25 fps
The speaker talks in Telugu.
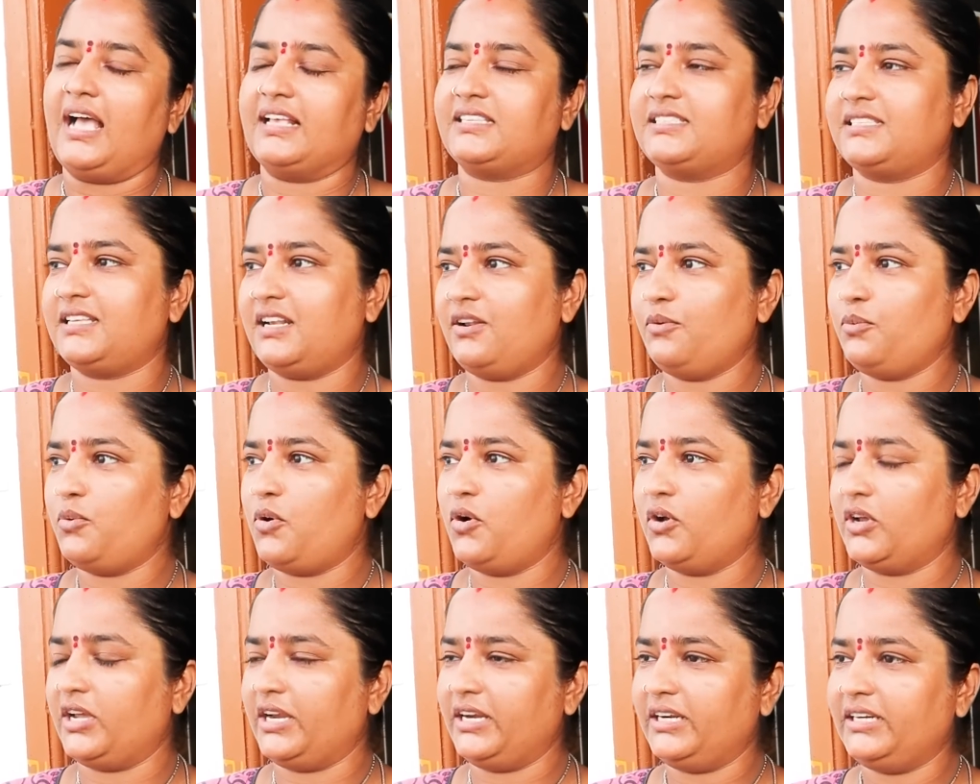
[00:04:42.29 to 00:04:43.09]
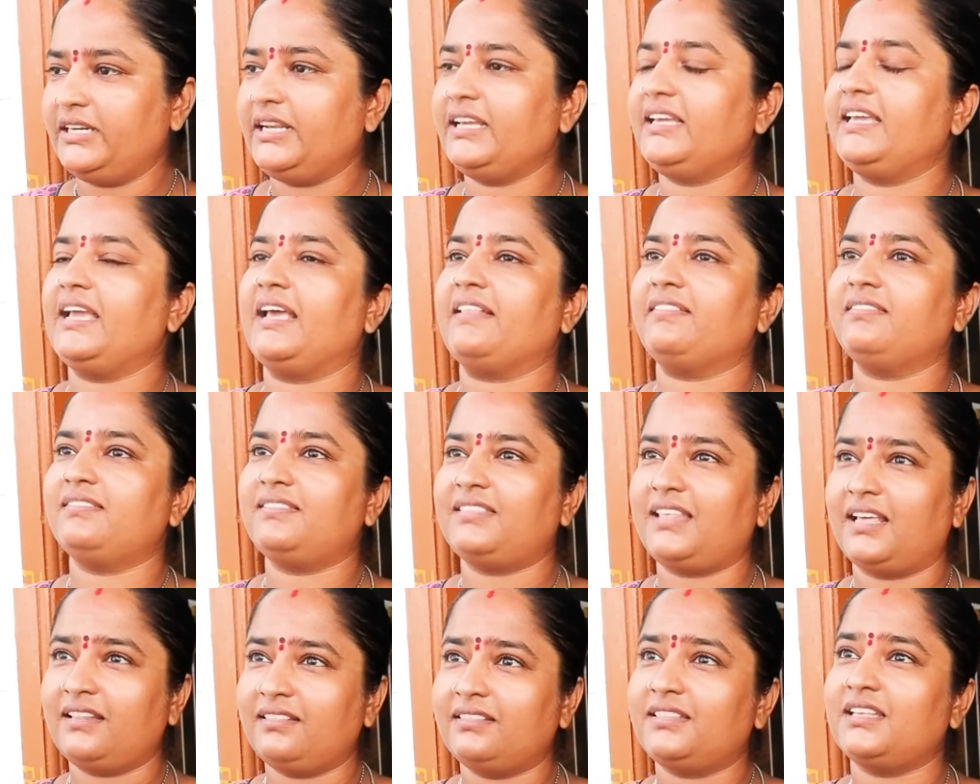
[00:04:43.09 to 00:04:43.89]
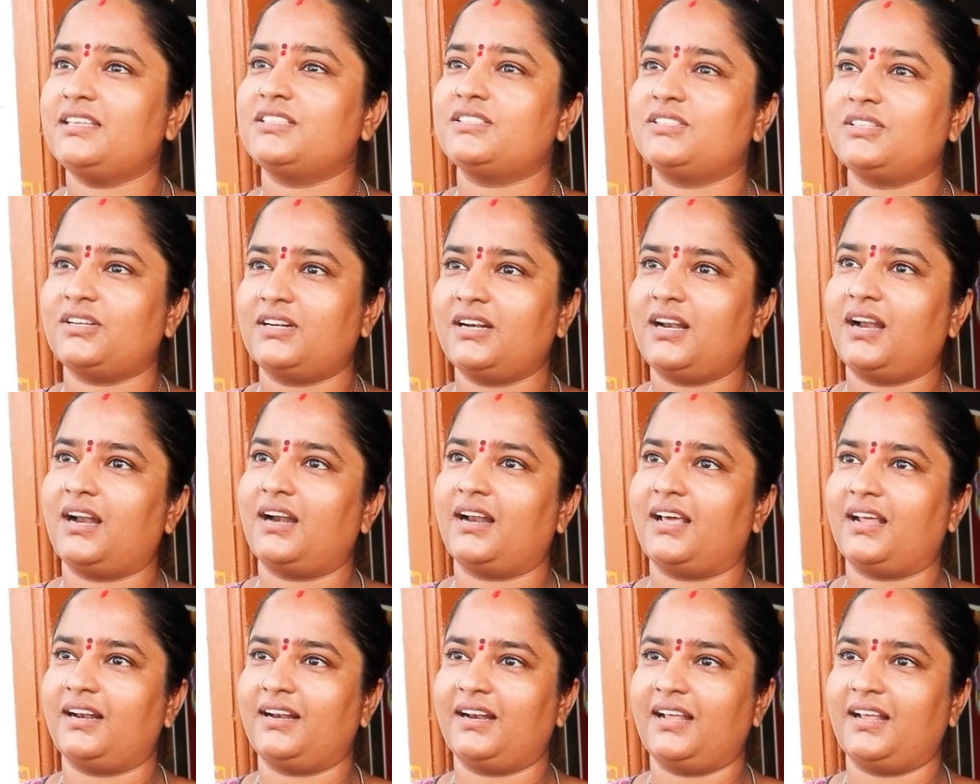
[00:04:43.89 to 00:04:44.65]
అసలు ఒక ఇంటికి ఎంతెంత ఇస్తున్నాడు